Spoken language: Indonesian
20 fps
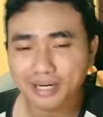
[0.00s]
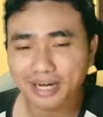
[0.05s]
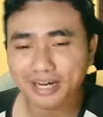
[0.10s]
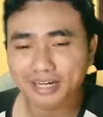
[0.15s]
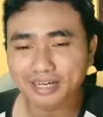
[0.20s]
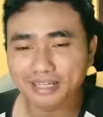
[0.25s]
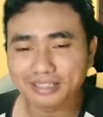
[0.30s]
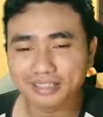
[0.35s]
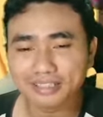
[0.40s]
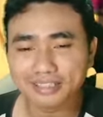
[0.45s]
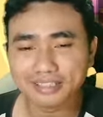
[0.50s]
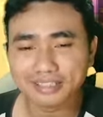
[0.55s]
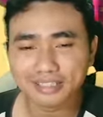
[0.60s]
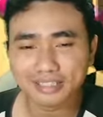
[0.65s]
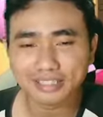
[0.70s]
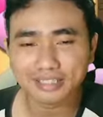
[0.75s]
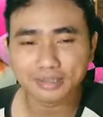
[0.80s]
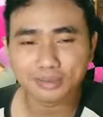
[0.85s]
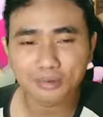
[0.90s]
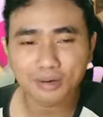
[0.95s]
ranked
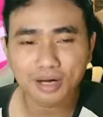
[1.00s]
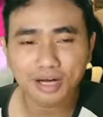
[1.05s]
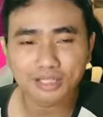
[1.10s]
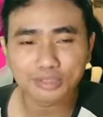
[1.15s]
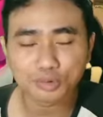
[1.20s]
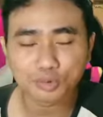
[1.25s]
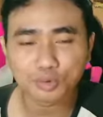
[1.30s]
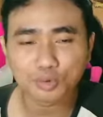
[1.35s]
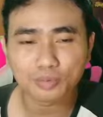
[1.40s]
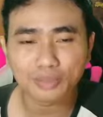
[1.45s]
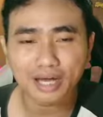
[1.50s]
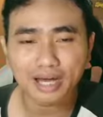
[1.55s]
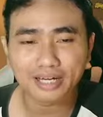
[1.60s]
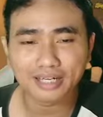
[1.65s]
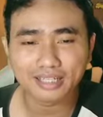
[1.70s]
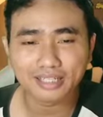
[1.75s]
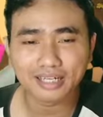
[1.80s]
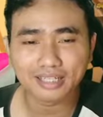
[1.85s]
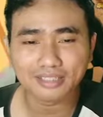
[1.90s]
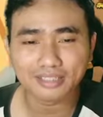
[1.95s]
ini gue cukup
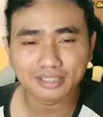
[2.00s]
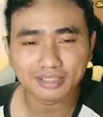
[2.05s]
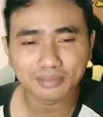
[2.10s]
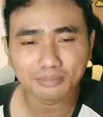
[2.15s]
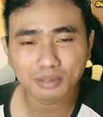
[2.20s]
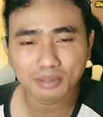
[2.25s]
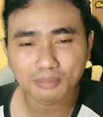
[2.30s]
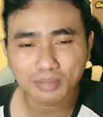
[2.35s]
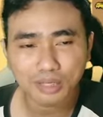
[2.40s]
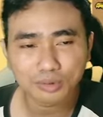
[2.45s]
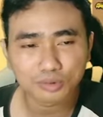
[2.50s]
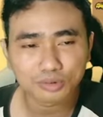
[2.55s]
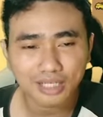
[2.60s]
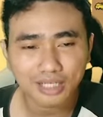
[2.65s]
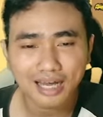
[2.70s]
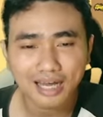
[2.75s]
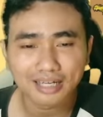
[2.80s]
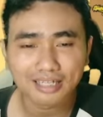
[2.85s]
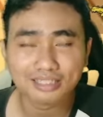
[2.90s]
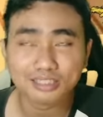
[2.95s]
yakin nanti lebih bagus
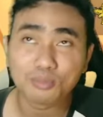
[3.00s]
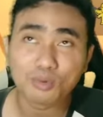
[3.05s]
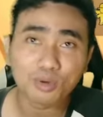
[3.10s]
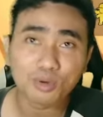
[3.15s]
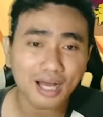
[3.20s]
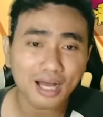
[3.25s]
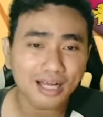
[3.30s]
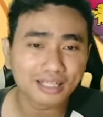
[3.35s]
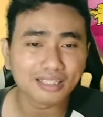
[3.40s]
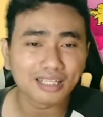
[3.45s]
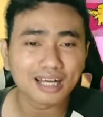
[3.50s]
lagi semoga aja